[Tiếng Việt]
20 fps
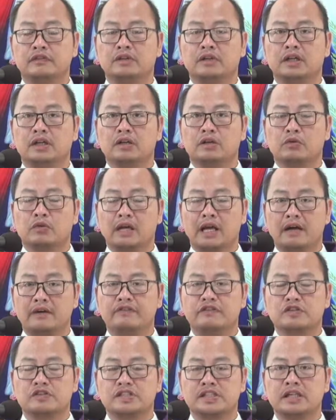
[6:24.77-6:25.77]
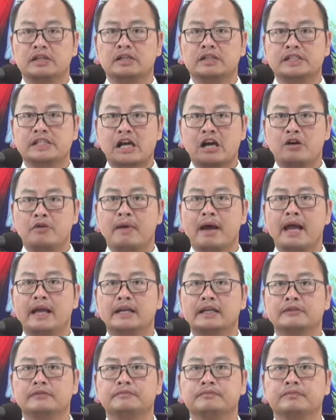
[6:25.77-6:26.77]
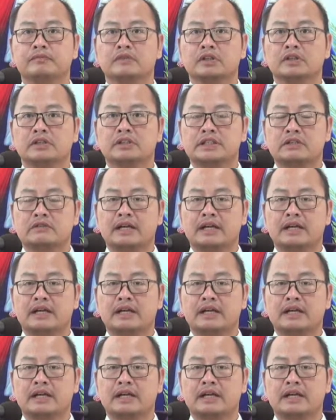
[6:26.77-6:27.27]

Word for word: của đấng phục sinh trao ban trong